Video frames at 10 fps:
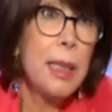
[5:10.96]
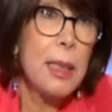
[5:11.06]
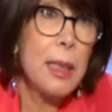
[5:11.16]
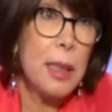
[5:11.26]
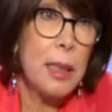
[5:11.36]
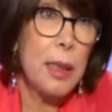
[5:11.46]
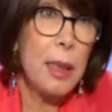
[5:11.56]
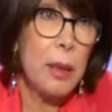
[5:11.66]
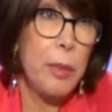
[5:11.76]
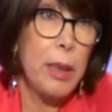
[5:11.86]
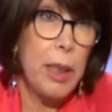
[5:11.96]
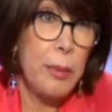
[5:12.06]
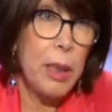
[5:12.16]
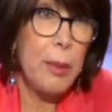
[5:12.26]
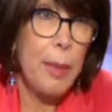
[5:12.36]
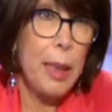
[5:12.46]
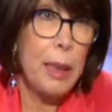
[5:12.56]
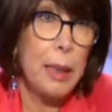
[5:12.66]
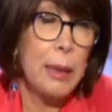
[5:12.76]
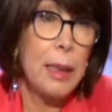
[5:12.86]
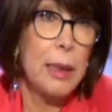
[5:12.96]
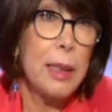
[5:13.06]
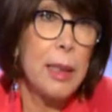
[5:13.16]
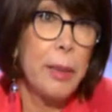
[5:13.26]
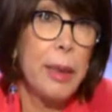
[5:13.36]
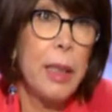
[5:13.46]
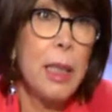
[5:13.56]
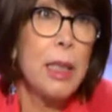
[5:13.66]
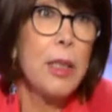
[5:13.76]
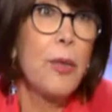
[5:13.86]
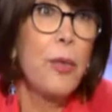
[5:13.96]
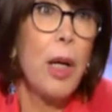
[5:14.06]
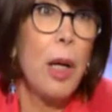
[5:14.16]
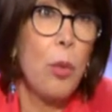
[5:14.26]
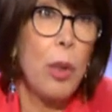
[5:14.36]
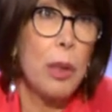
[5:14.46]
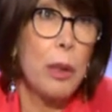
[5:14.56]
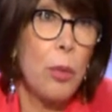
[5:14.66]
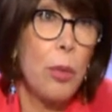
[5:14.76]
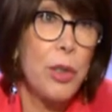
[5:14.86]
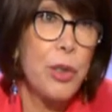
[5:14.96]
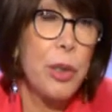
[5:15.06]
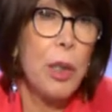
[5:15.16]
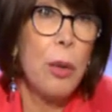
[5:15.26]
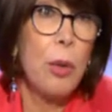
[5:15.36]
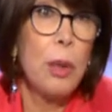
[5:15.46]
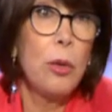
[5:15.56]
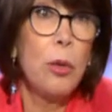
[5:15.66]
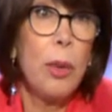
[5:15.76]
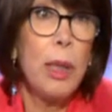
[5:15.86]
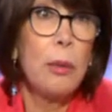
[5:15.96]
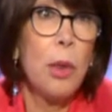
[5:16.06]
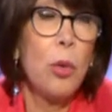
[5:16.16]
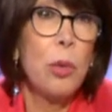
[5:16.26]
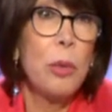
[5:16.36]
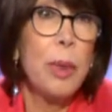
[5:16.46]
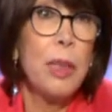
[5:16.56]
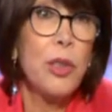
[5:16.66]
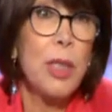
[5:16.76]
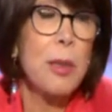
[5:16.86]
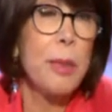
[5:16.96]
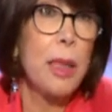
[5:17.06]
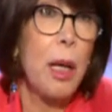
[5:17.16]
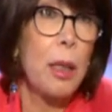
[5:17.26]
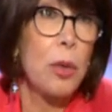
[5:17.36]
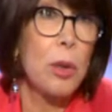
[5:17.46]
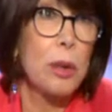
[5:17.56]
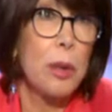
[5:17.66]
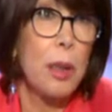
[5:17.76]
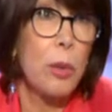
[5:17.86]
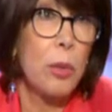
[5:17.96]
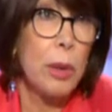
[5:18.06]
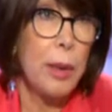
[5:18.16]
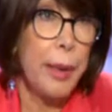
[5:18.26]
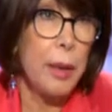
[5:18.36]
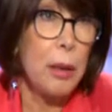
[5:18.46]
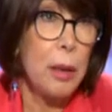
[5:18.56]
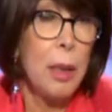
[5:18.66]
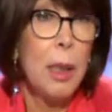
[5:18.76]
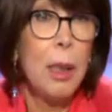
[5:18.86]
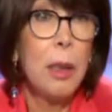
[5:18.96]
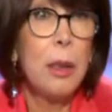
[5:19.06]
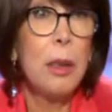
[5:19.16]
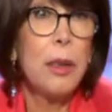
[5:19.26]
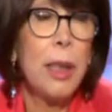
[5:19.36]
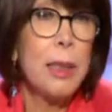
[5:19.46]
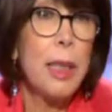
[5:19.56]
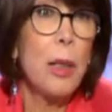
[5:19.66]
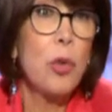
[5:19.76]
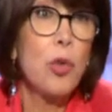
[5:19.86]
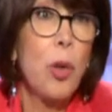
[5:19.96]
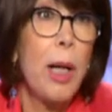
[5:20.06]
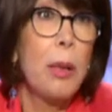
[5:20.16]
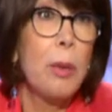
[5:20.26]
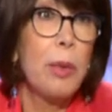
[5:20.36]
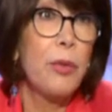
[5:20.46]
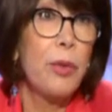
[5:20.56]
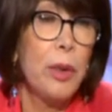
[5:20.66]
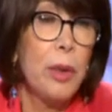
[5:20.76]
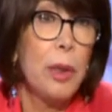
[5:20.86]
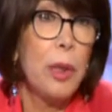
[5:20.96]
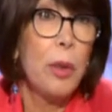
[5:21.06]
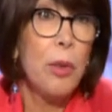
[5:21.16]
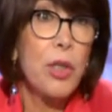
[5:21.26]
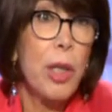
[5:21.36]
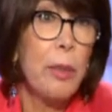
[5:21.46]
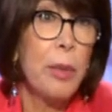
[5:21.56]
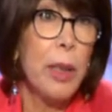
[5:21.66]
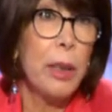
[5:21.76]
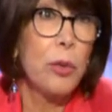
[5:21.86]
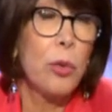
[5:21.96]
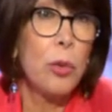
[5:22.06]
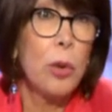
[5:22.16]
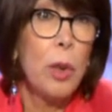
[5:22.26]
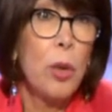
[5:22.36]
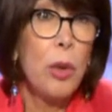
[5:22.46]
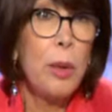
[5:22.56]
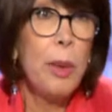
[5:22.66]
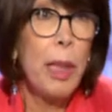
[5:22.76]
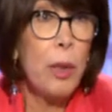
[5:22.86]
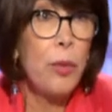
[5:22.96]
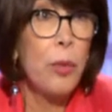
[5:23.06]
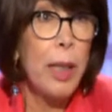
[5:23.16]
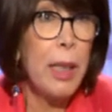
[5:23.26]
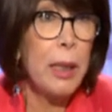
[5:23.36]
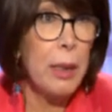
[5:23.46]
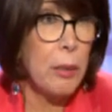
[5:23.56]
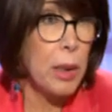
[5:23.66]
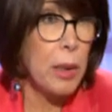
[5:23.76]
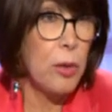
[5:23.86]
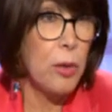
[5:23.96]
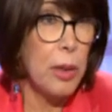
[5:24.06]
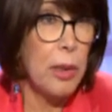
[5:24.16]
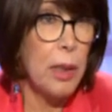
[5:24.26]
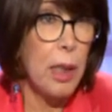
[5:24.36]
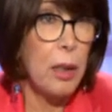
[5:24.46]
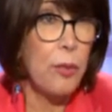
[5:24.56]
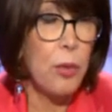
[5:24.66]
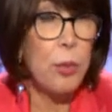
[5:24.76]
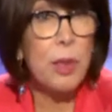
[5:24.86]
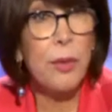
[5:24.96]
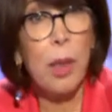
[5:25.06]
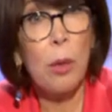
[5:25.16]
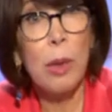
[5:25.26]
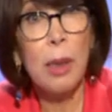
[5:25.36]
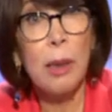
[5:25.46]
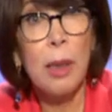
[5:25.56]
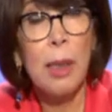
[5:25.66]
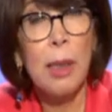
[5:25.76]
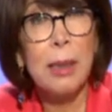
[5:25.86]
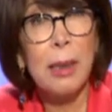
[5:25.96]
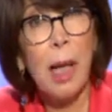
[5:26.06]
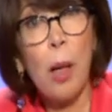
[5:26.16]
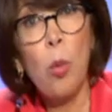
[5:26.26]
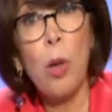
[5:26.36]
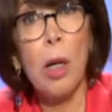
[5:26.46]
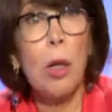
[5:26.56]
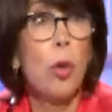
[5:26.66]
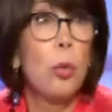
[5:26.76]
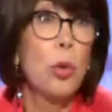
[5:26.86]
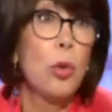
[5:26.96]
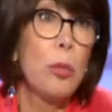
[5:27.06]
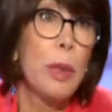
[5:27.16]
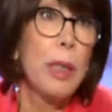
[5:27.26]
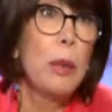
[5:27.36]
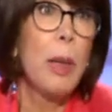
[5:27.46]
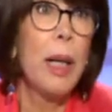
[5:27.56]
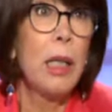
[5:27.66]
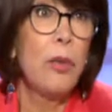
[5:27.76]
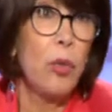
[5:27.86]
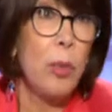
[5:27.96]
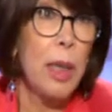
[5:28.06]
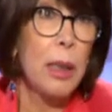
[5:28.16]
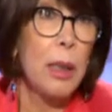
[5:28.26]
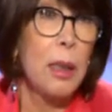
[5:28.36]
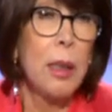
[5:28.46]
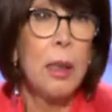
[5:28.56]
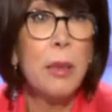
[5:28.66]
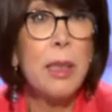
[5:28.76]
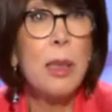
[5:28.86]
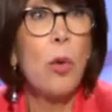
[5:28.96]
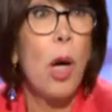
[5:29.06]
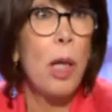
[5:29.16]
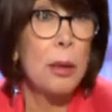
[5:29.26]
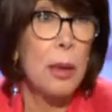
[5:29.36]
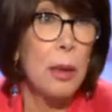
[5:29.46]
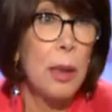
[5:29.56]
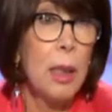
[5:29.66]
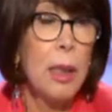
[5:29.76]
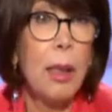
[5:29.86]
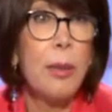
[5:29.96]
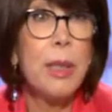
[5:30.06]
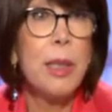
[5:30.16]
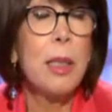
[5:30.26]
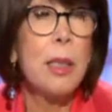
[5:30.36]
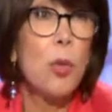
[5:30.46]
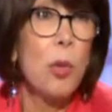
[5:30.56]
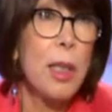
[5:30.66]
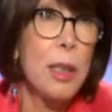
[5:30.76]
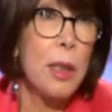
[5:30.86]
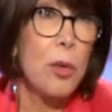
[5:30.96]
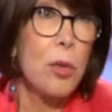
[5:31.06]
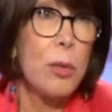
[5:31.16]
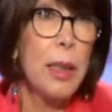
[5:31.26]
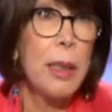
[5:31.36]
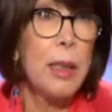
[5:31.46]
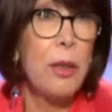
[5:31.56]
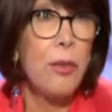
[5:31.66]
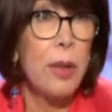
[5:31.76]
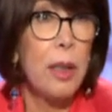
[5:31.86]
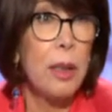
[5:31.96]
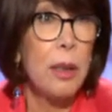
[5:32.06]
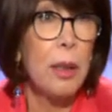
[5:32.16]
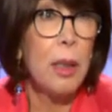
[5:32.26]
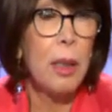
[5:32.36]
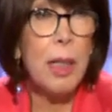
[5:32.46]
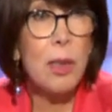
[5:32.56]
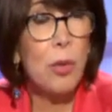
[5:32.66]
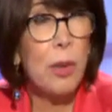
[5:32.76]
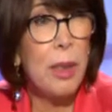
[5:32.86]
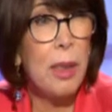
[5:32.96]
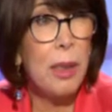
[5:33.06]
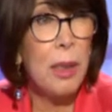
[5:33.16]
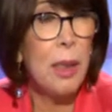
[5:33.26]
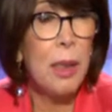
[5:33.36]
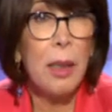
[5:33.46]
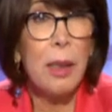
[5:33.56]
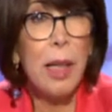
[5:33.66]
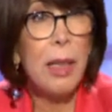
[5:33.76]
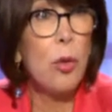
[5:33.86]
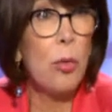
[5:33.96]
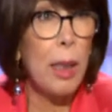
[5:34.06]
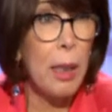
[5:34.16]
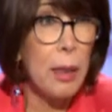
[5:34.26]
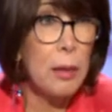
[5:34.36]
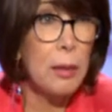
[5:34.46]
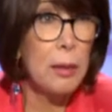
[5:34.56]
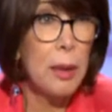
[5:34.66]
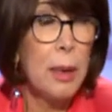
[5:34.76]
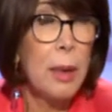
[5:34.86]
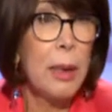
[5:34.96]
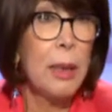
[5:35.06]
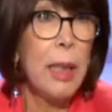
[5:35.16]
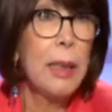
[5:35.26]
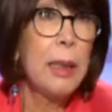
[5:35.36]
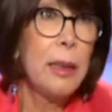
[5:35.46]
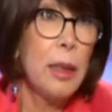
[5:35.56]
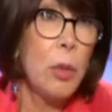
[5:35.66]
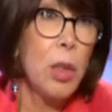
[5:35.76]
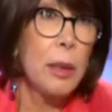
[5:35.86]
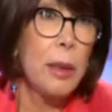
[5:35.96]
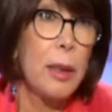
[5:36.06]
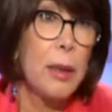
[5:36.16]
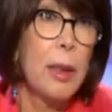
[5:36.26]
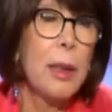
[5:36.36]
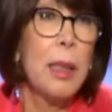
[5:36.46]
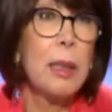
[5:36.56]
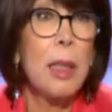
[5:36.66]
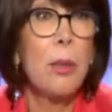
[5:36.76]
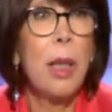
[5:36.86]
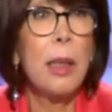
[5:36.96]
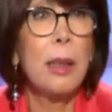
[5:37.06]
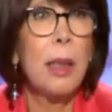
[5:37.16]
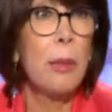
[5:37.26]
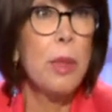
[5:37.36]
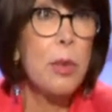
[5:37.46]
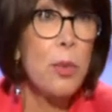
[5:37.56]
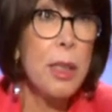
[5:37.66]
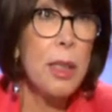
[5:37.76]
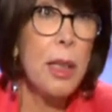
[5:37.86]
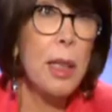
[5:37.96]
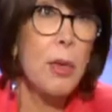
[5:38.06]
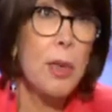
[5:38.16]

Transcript: شو... السكر نعم. بالدم نعم. مثل ما إيه. قلنا تحت ال70 رح يصير في عوارض اول شيء العوارض انه الواحد معقول يبلش يحس بتعرق كثير قوي يعرق يحس حاله جوعان ما بقى فيه وجع بمعدته هول بيعرفهم هين المريض انه يقدر يعرفهم بس في عوارض اذا تعوق هالهبوط المريض ما عرف وما اكل بصيروا اخطر يعني بصير يزوغ نظره ما يقدر يفكر راسه ثقيل آه، رح يقلب على الارض آه، هيدي كثير مخطرة لا إذا الواحد كان عم بيسوق سيارة